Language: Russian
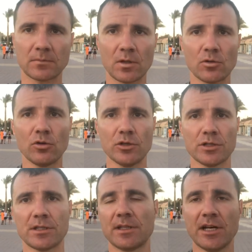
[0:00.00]
то
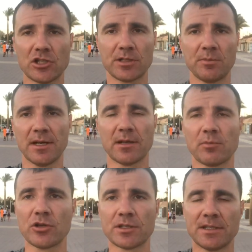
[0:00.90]
есть даже с берега
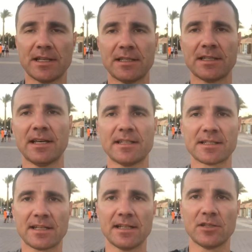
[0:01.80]
просто не зайти надо,
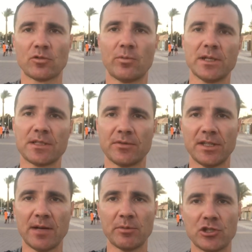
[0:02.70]
заходить купаться в
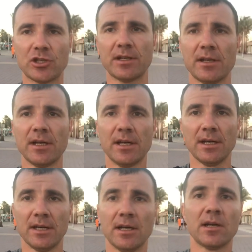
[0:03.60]
тапочках.
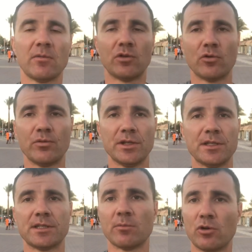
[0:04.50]
Вы
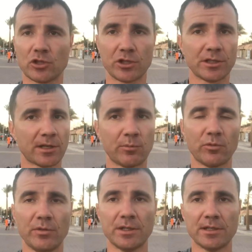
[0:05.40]
увидите, можете рыб
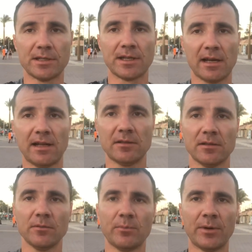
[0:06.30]
и коралл
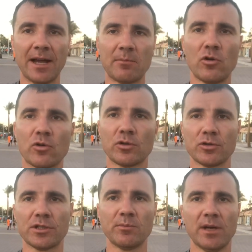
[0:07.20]
прямо около
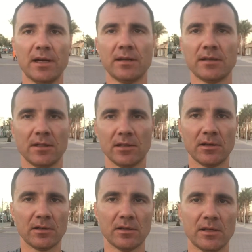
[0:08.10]
себя,
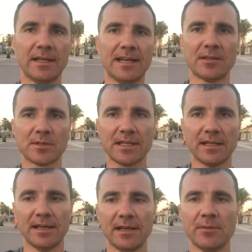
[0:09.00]
рядом с
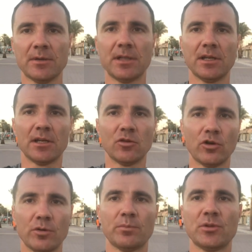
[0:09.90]
отелем.
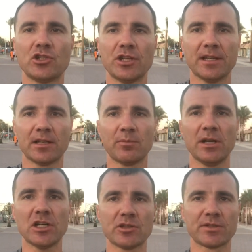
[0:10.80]
Но песчаных
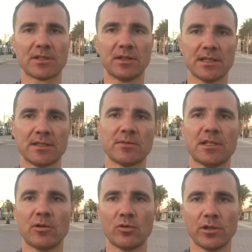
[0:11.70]
пляжев с классным
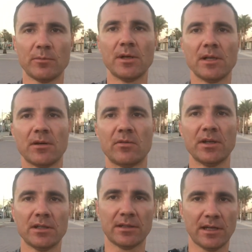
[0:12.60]
заходом
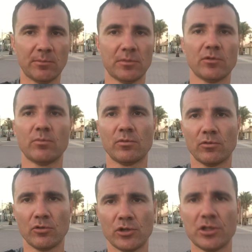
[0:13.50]
вы там
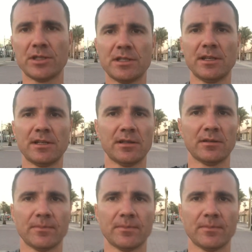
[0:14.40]
очень сильно